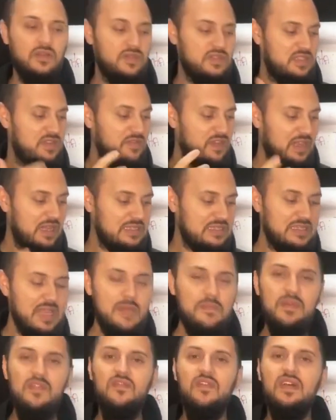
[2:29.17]
Então você fica
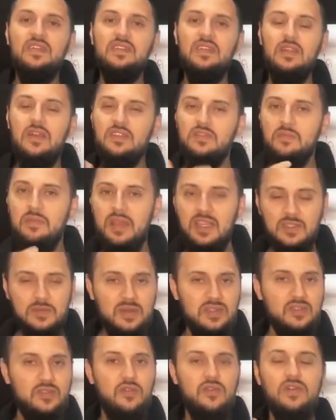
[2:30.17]
sempre fazendo as
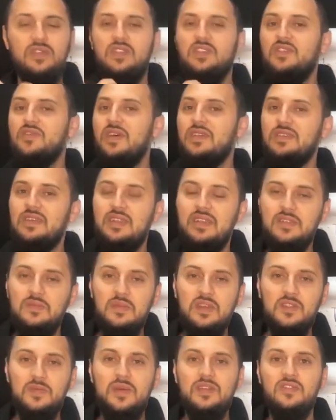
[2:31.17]
mesmas coisas, fazendo
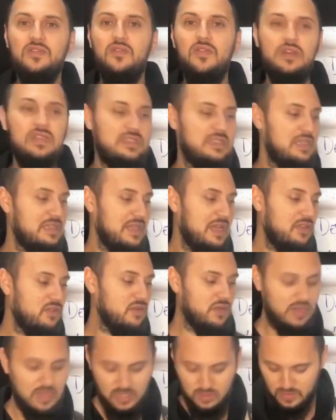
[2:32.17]
as mesmas coisas. Você está
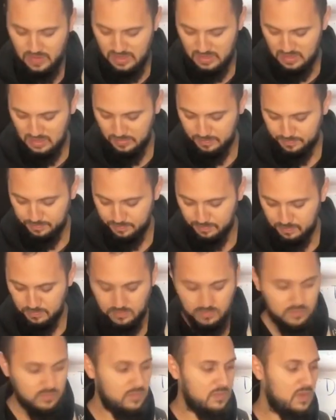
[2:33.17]
tocando ali
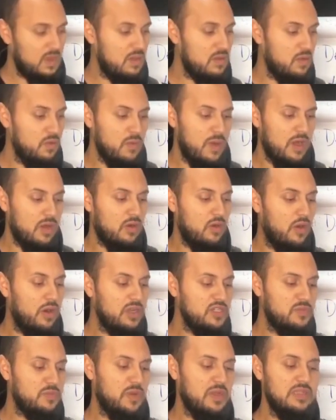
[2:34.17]
um
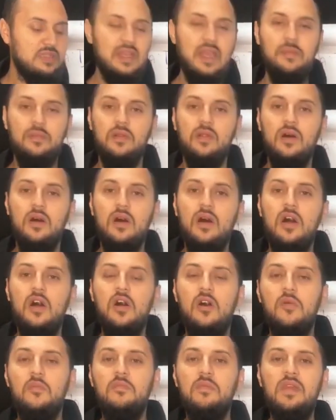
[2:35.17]
acorde, por exemplo,
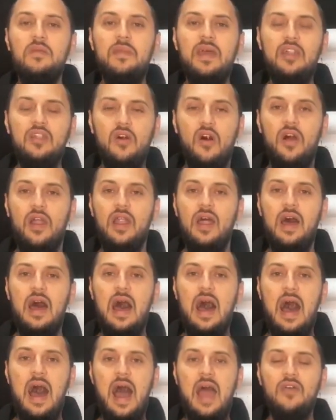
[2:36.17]
mi menor.
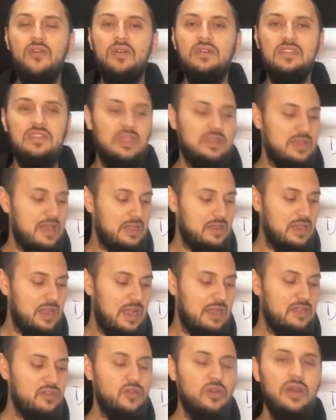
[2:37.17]
Aí você está
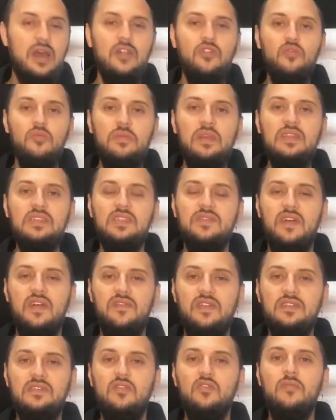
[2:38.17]
ali tocando mi, você
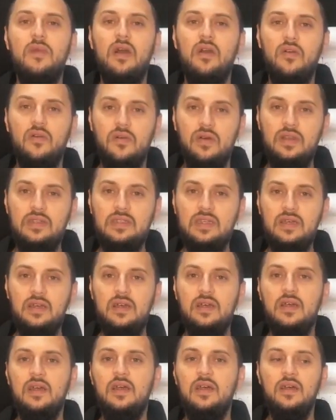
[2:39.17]
vai fazer alguma
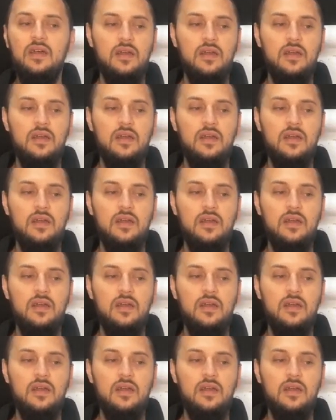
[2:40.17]
coisa,